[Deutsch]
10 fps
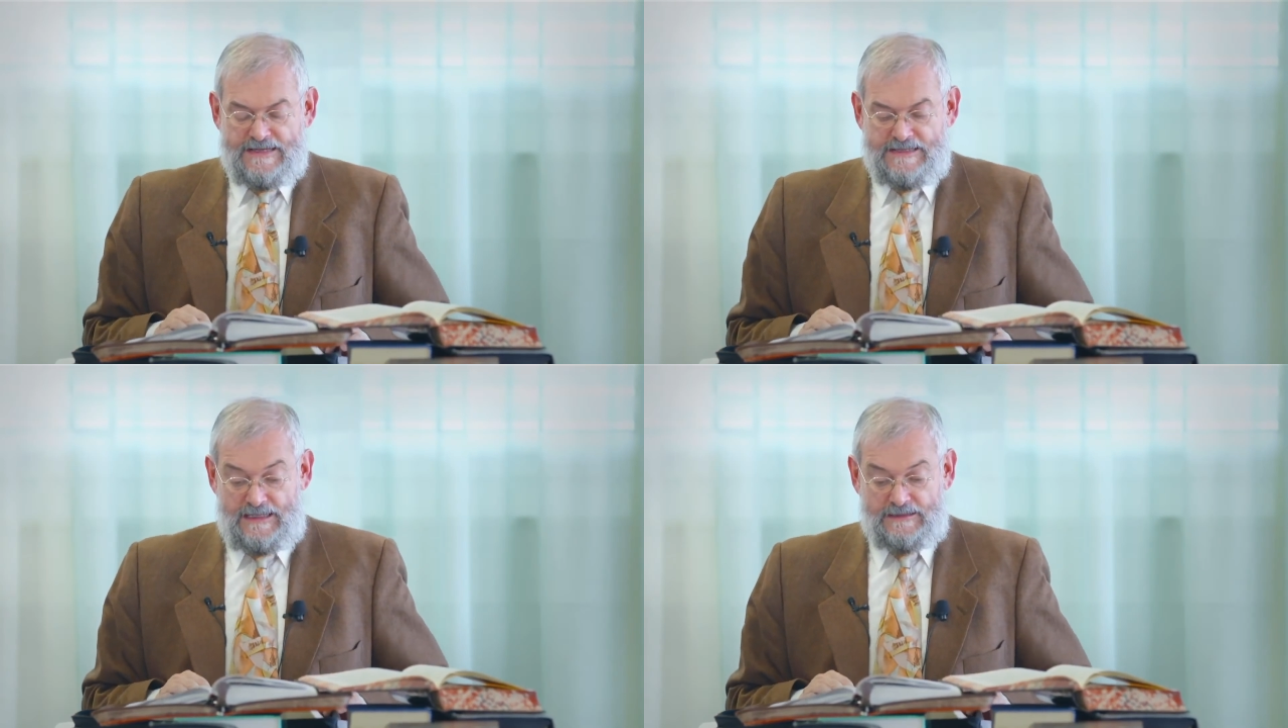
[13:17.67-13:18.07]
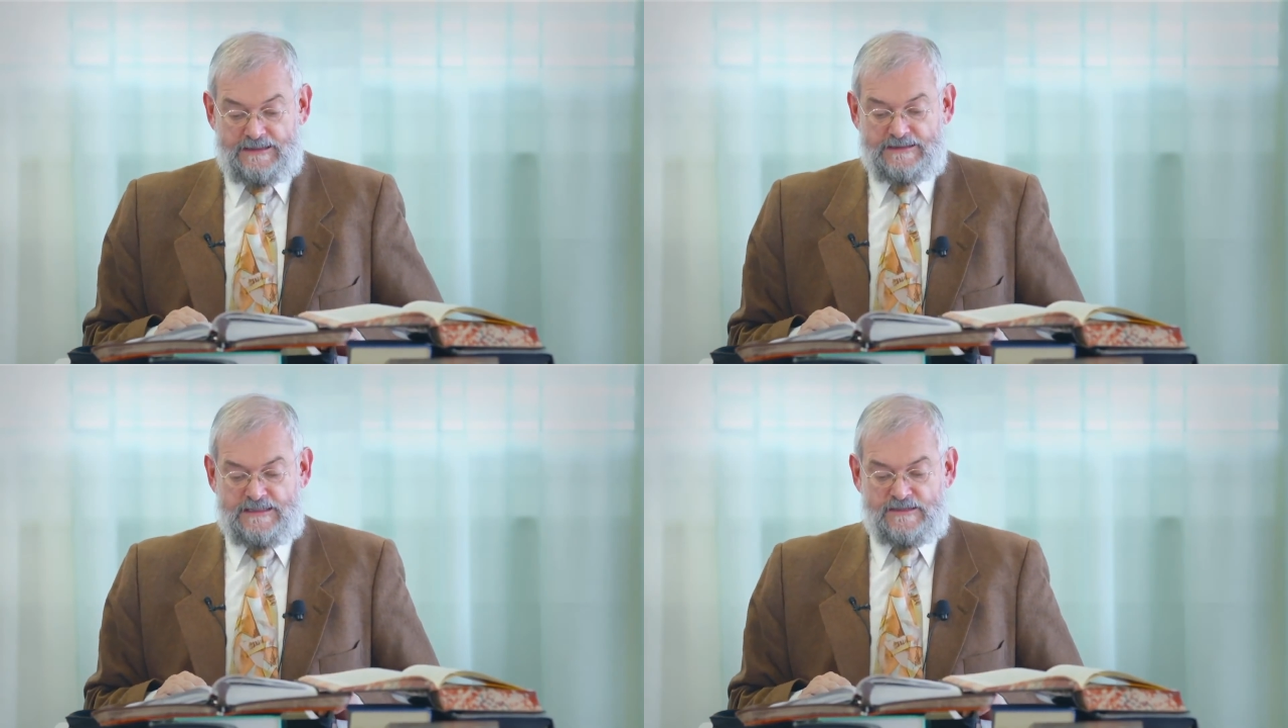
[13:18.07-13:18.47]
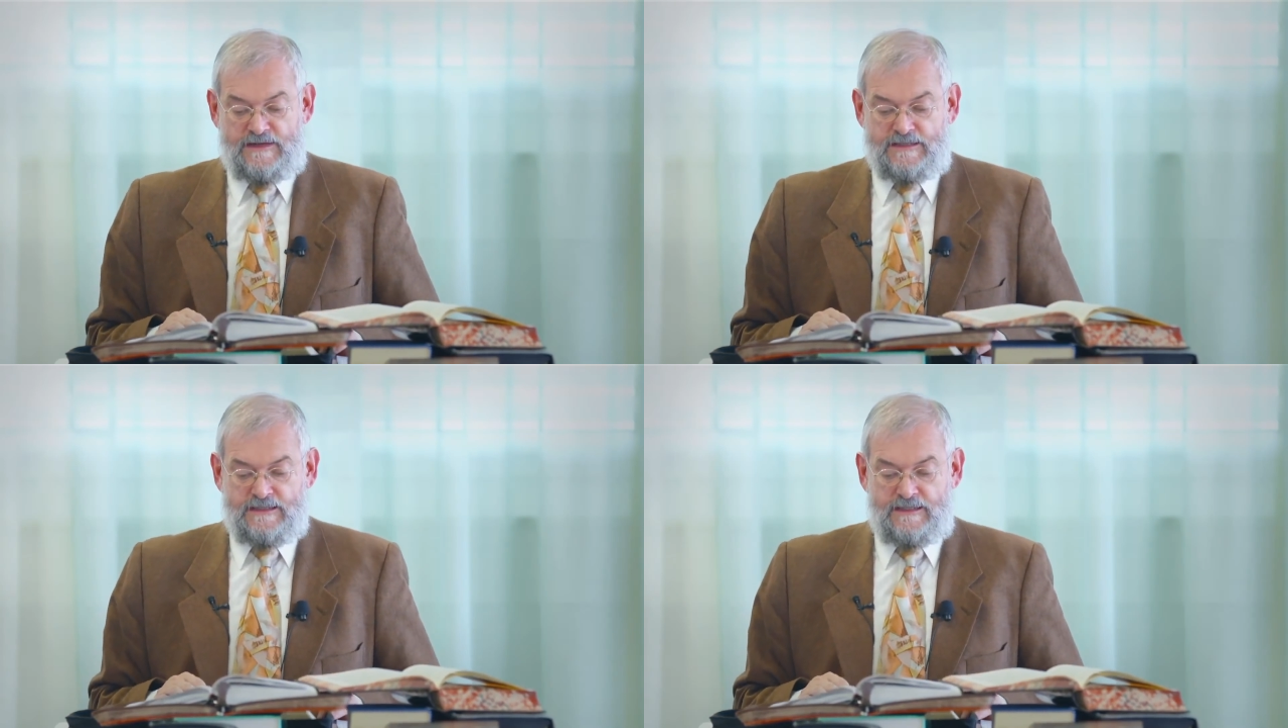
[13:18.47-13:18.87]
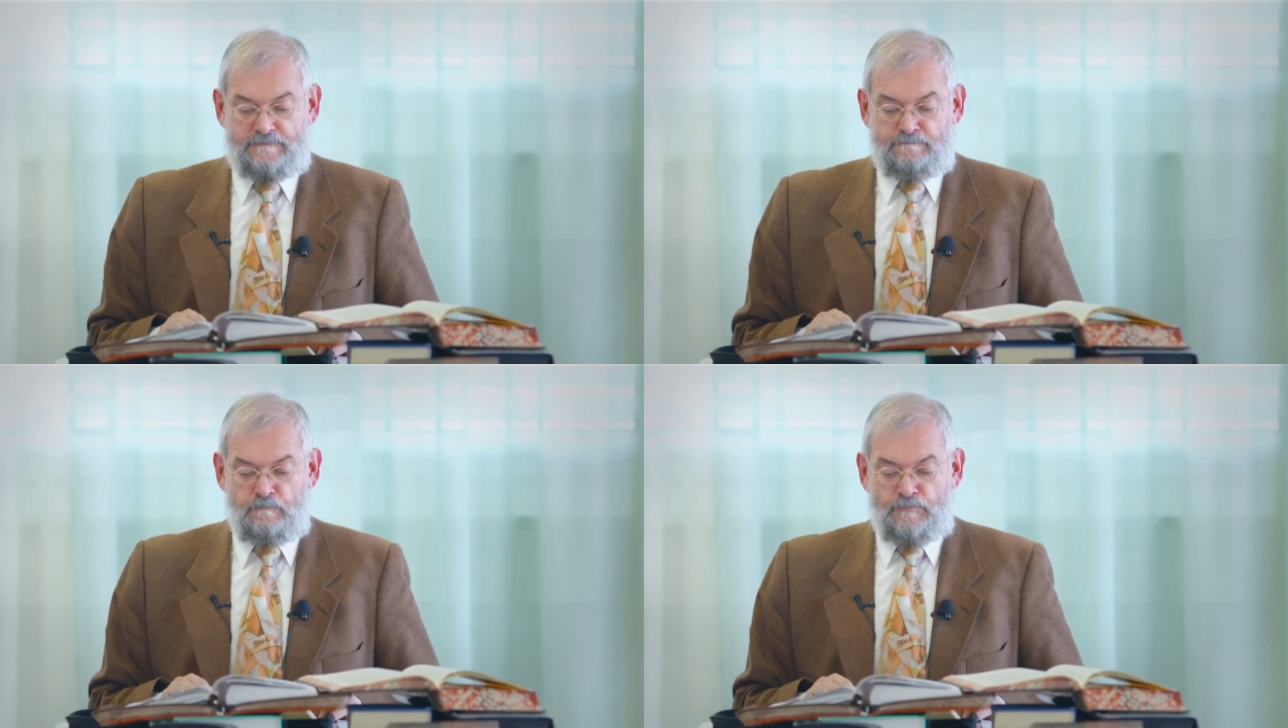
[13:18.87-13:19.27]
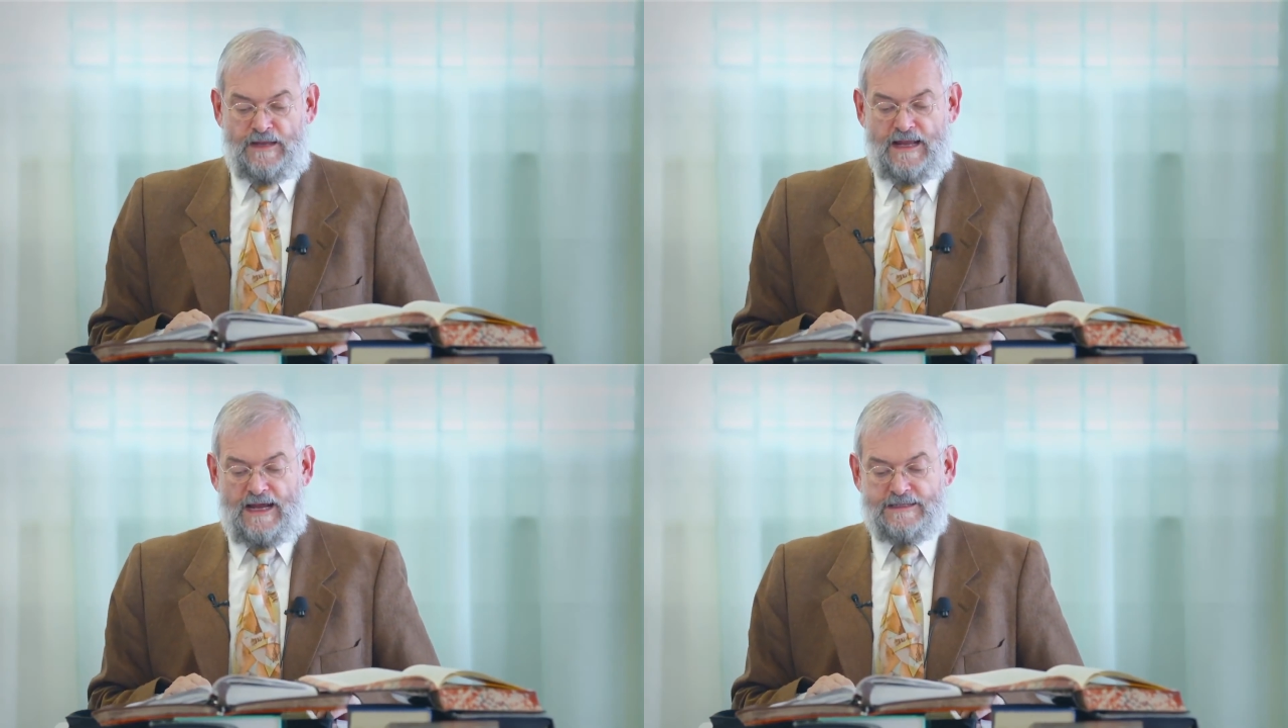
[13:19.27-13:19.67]
Ja, das ist das Wichtige
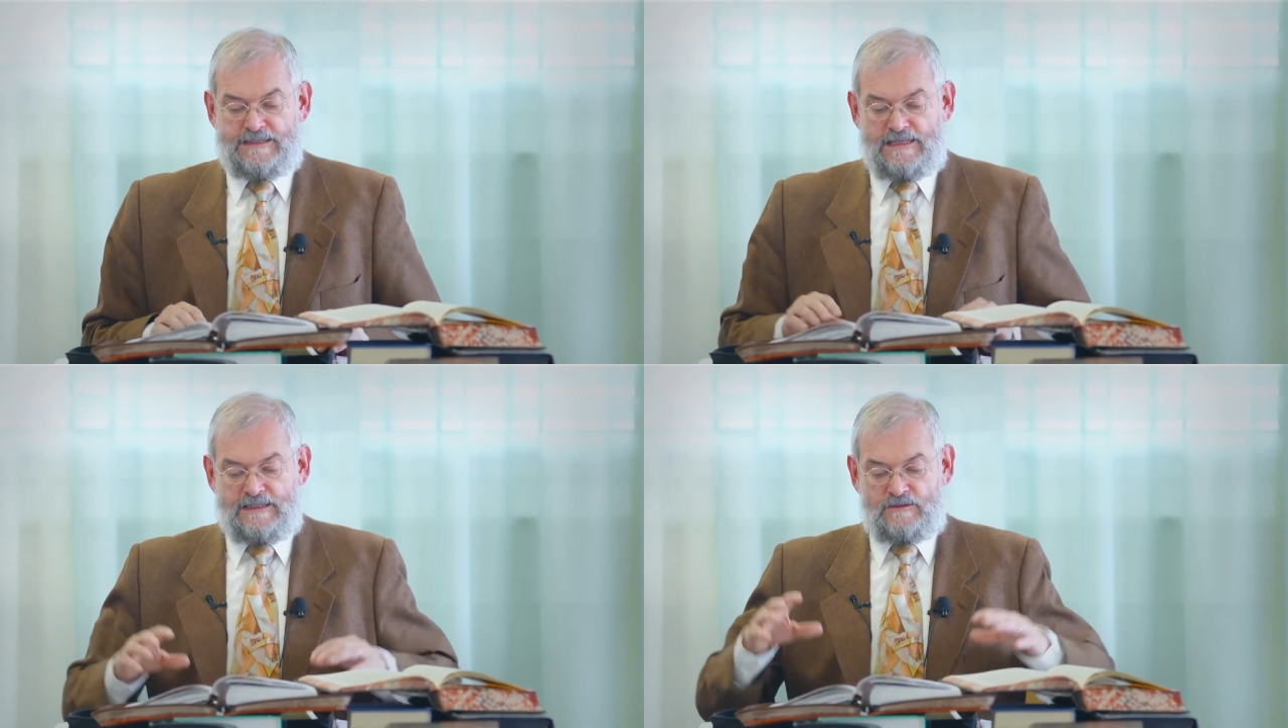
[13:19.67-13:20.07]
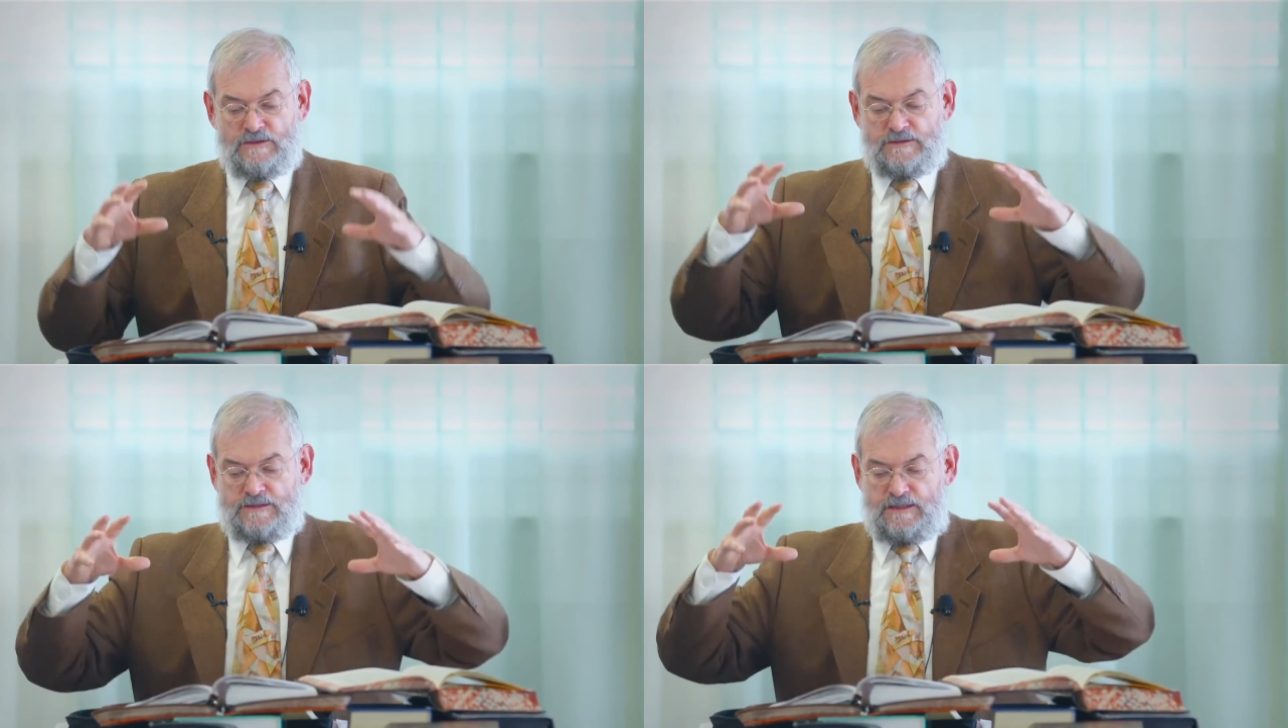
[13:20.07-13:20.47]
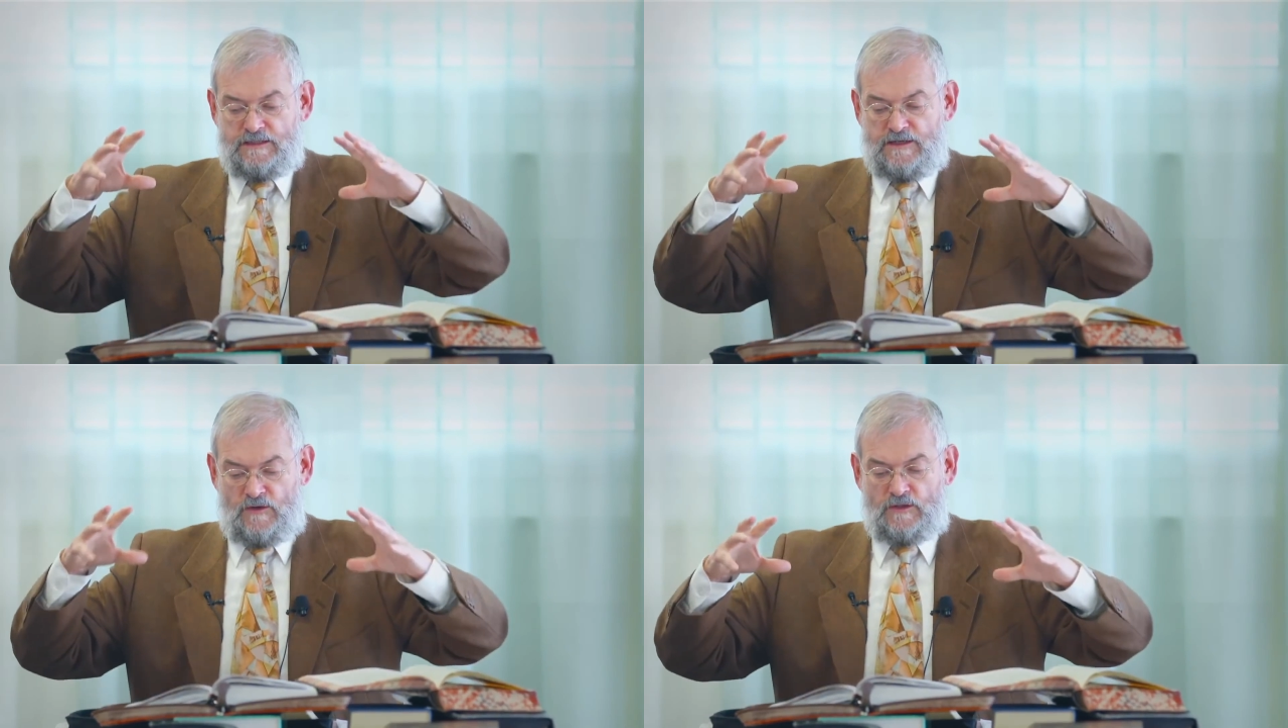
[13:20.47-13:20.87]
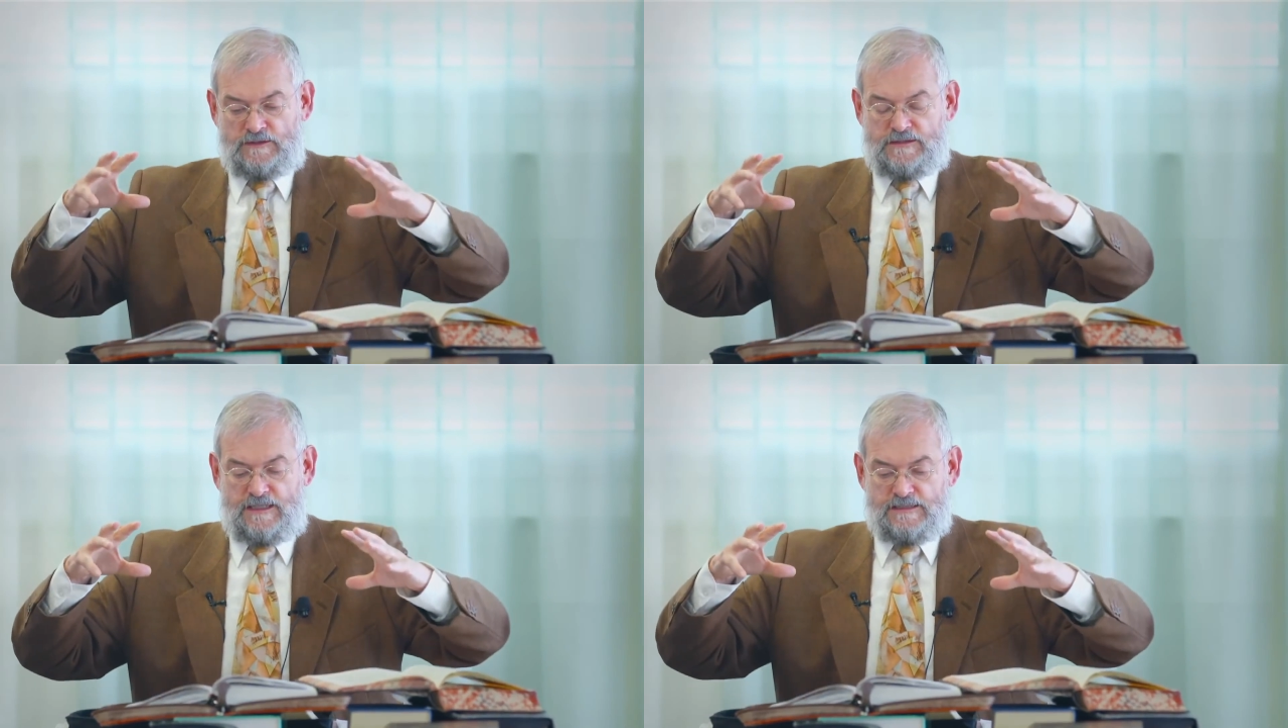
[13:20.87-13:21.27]
Einerseits hat Gott gewollt,